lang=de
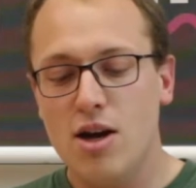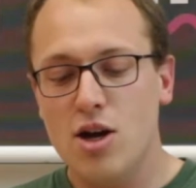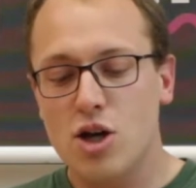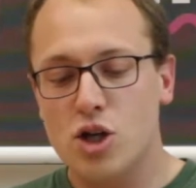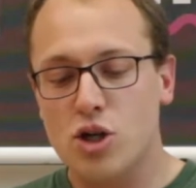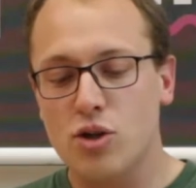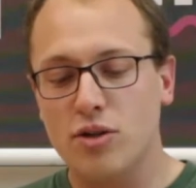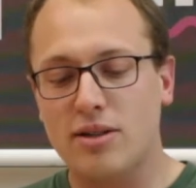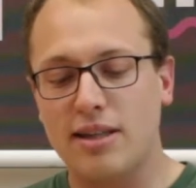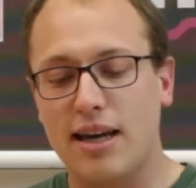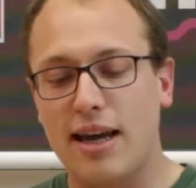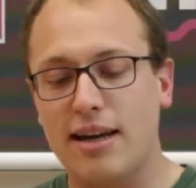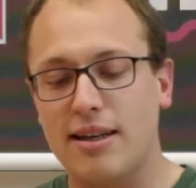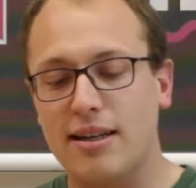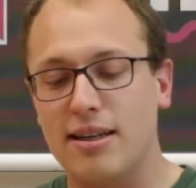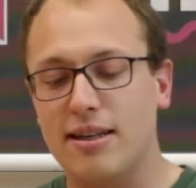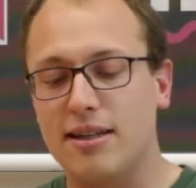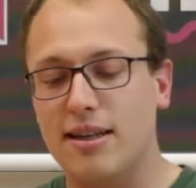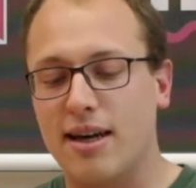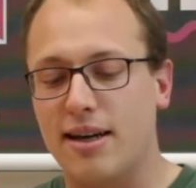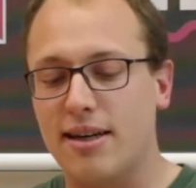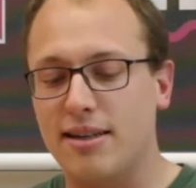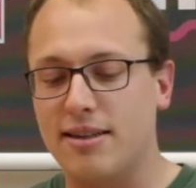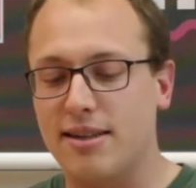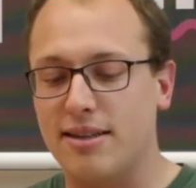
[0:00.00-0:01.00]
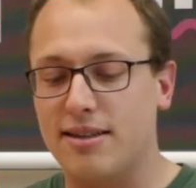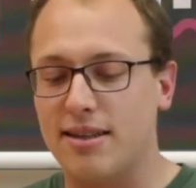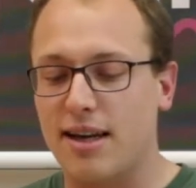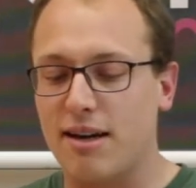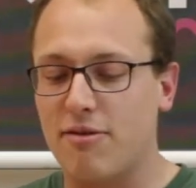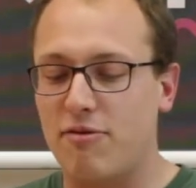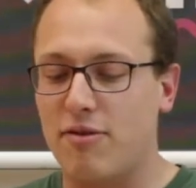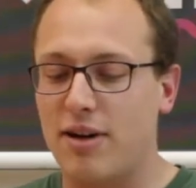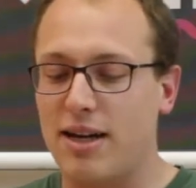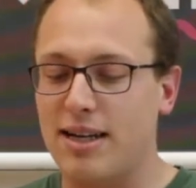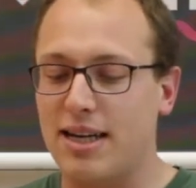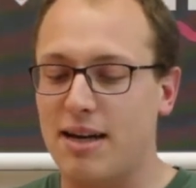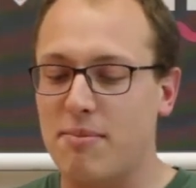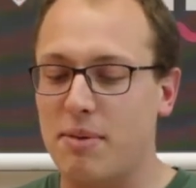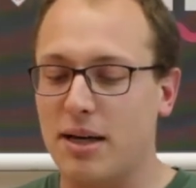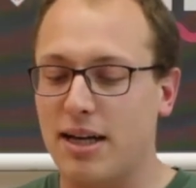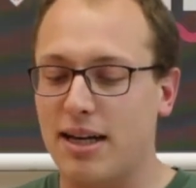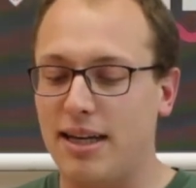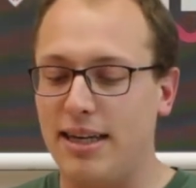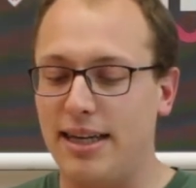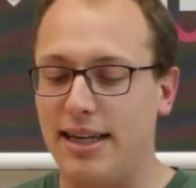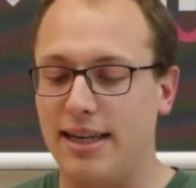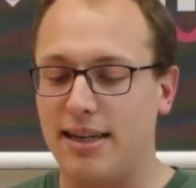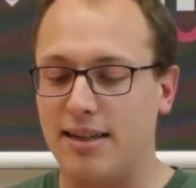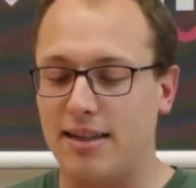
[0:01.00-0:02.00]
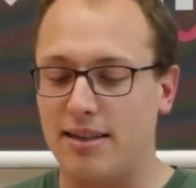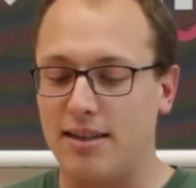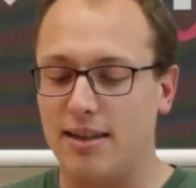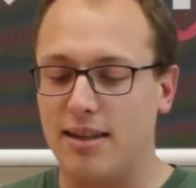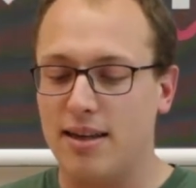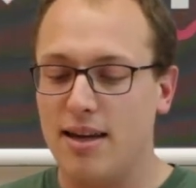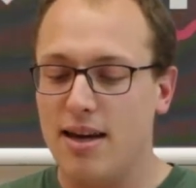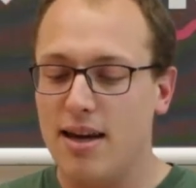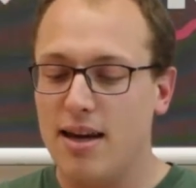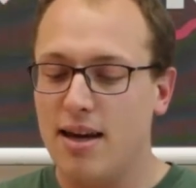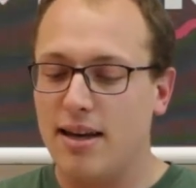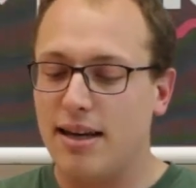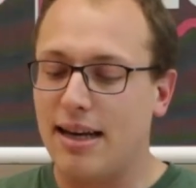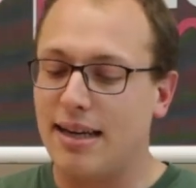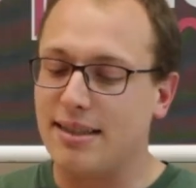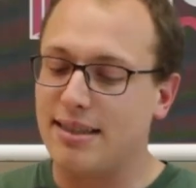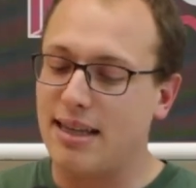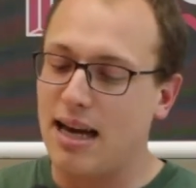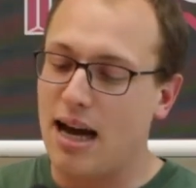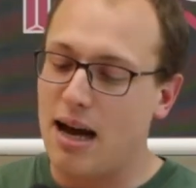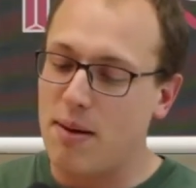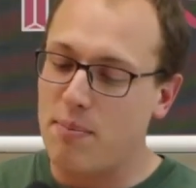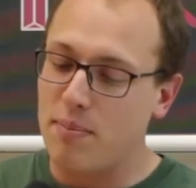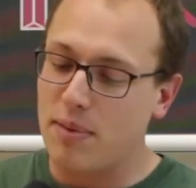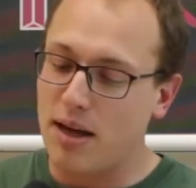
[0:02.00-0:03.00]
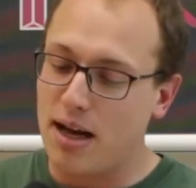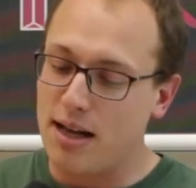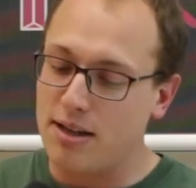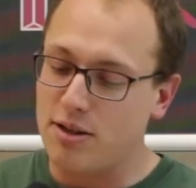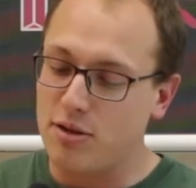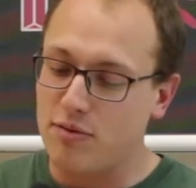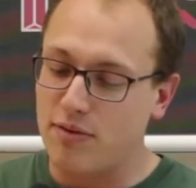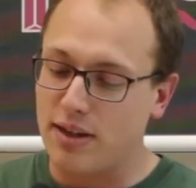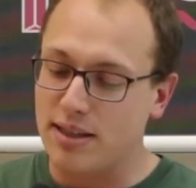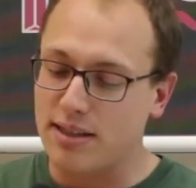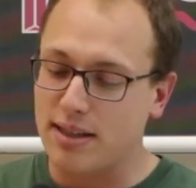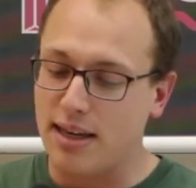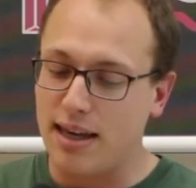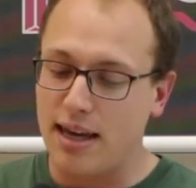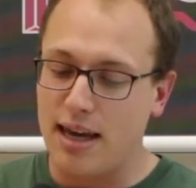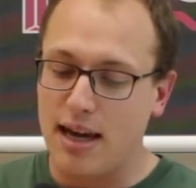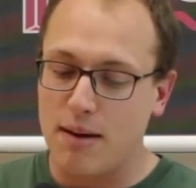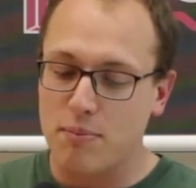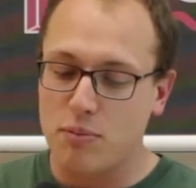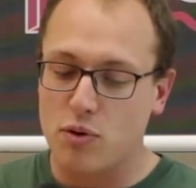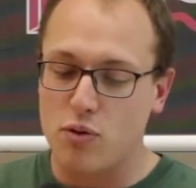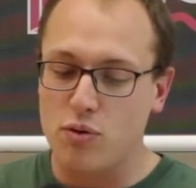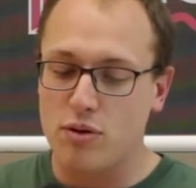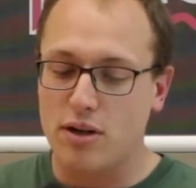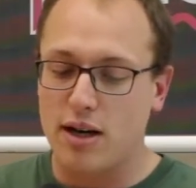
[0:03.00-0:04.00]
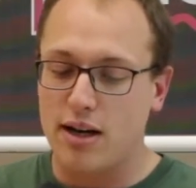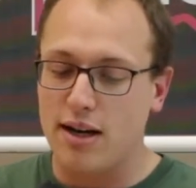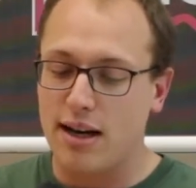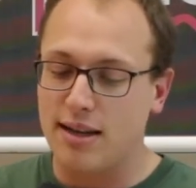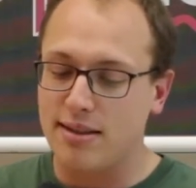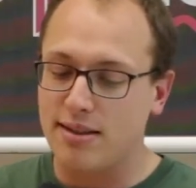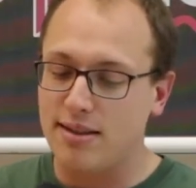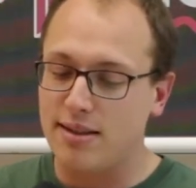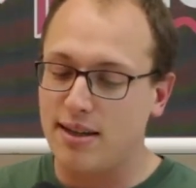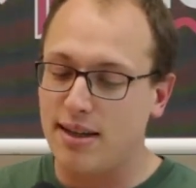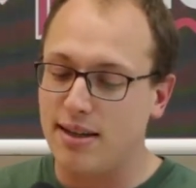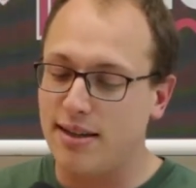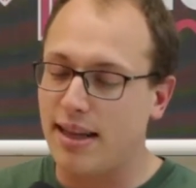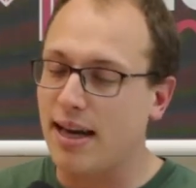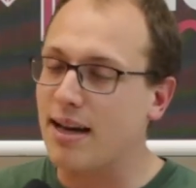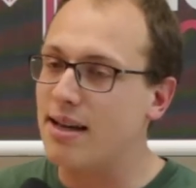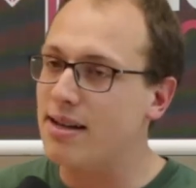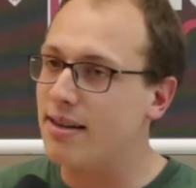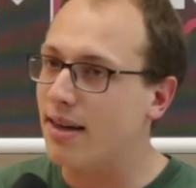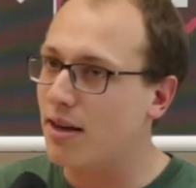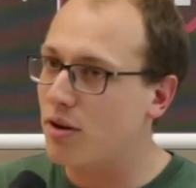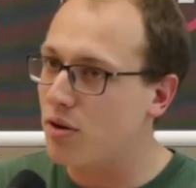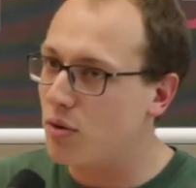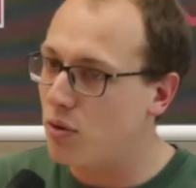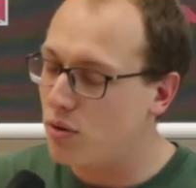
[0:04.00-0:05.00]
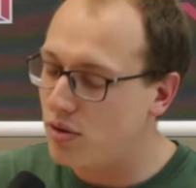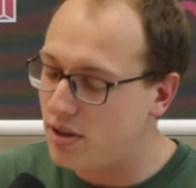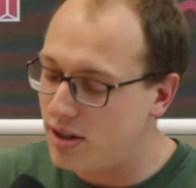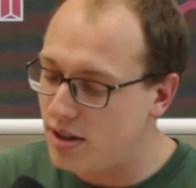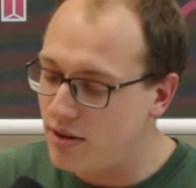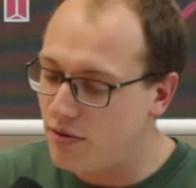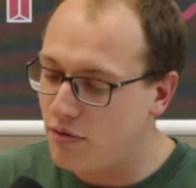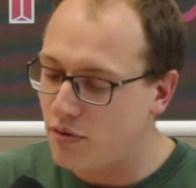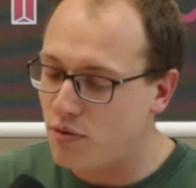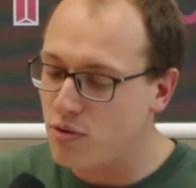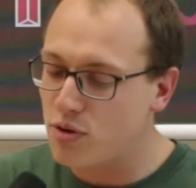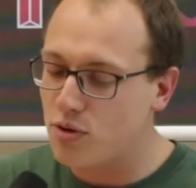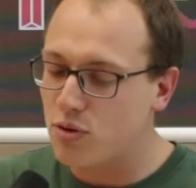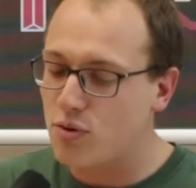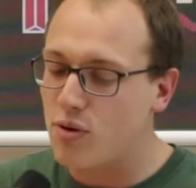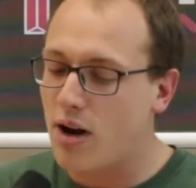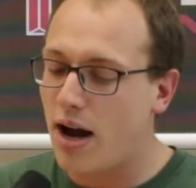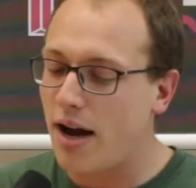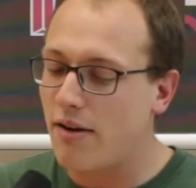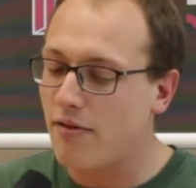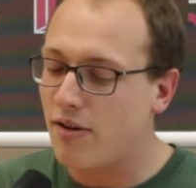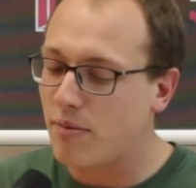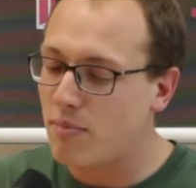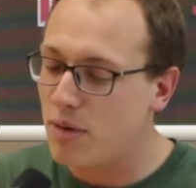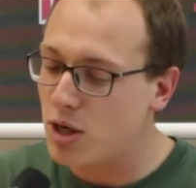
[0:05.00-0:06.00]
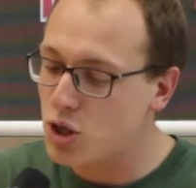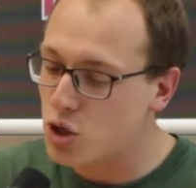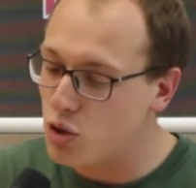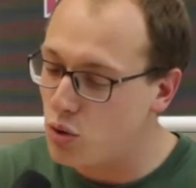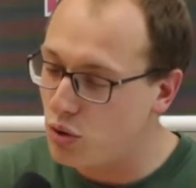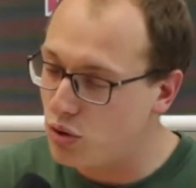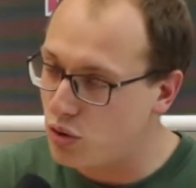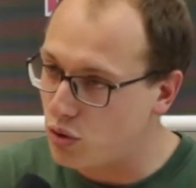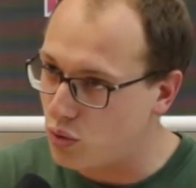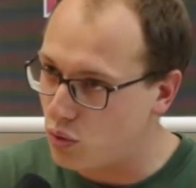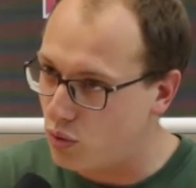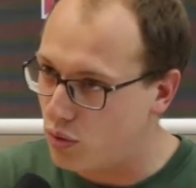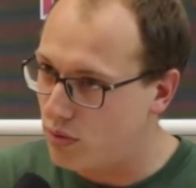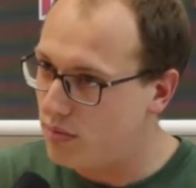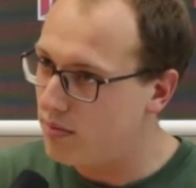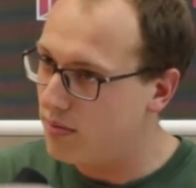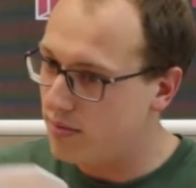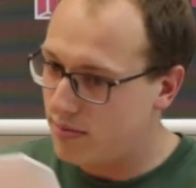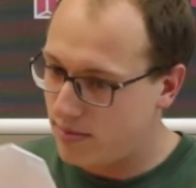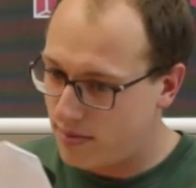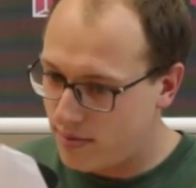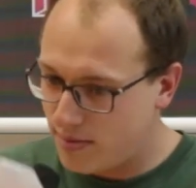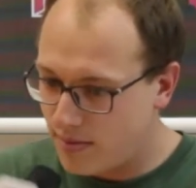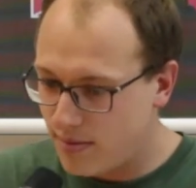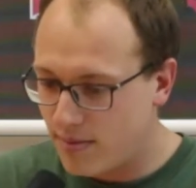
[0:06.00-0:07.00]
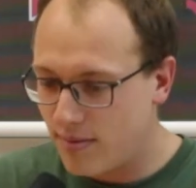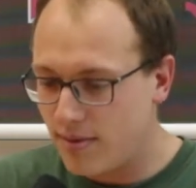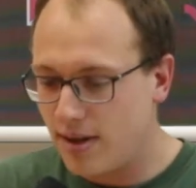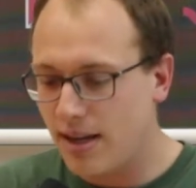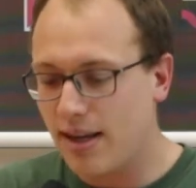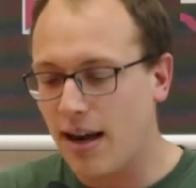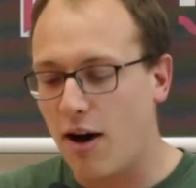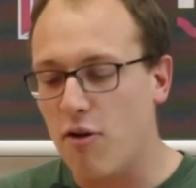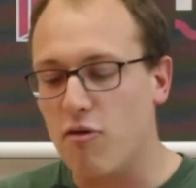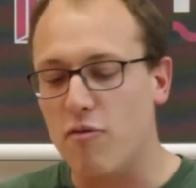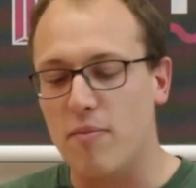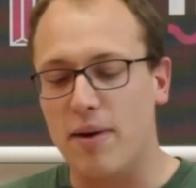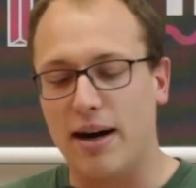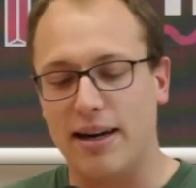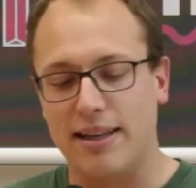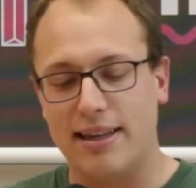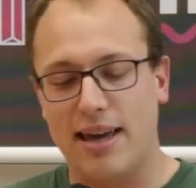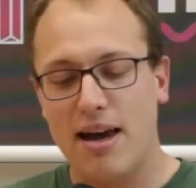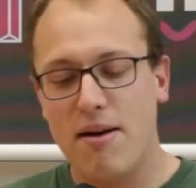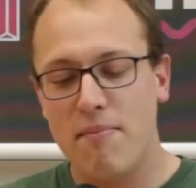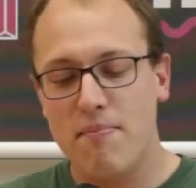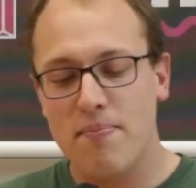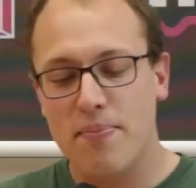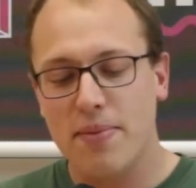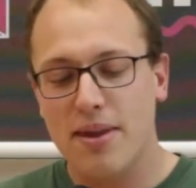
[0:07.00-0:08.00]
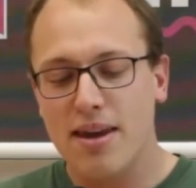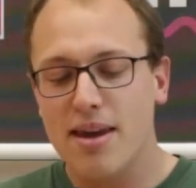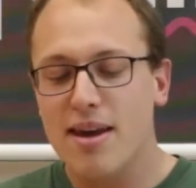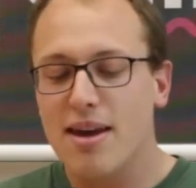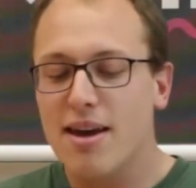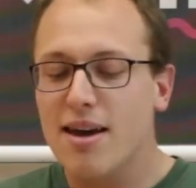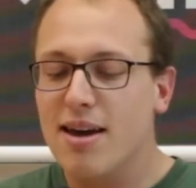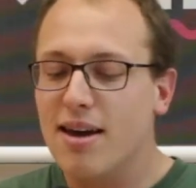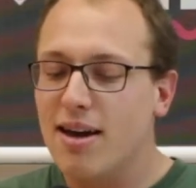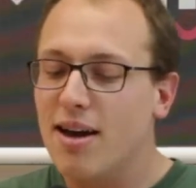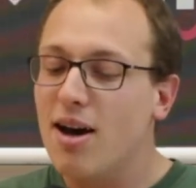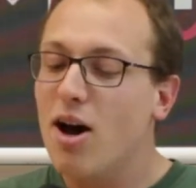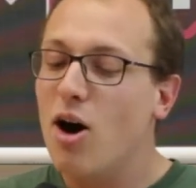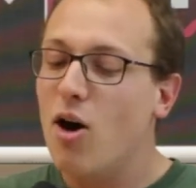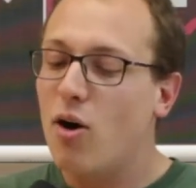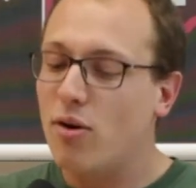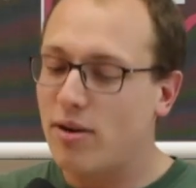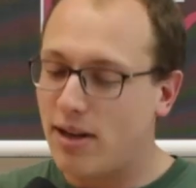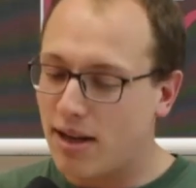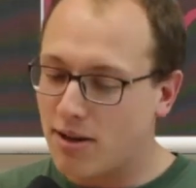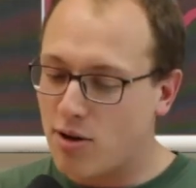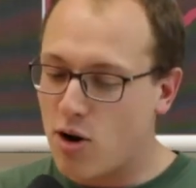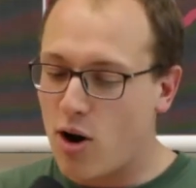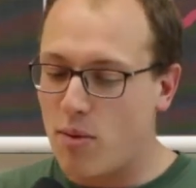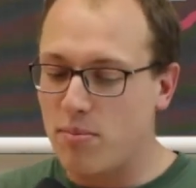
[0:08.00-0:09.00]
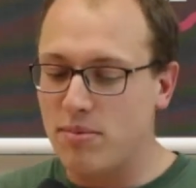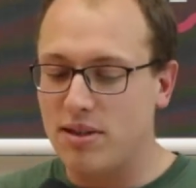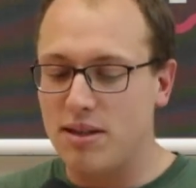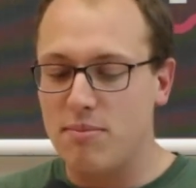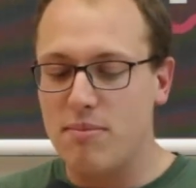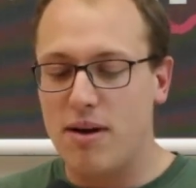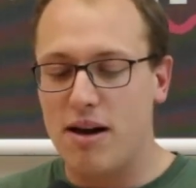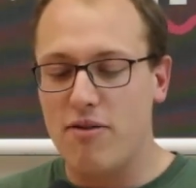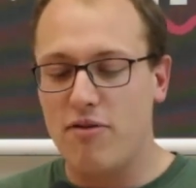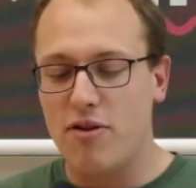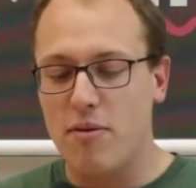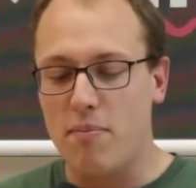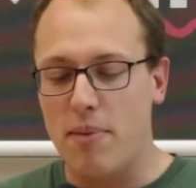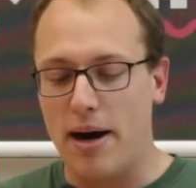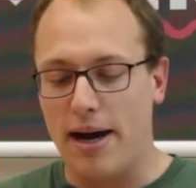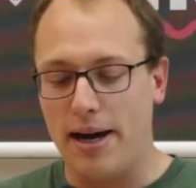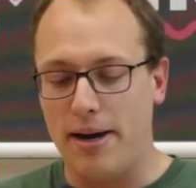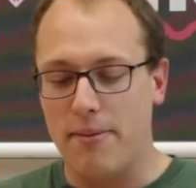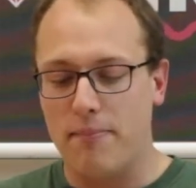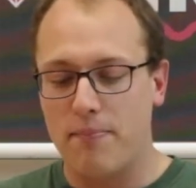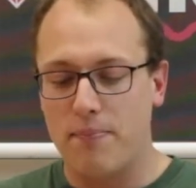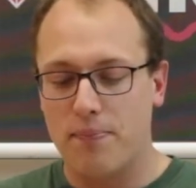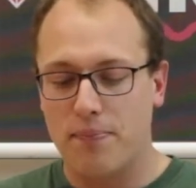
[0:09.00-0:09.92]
Schlussendlich kann ich den Sachverhalt aber klären. Na, Sie haben ja also was geerbt, gut, dann lassen Sie den Deckel der Tiefkultur einfach mal schön zu. Nicht aufmachen, ja? Und dann kommen Sie mal vorbei.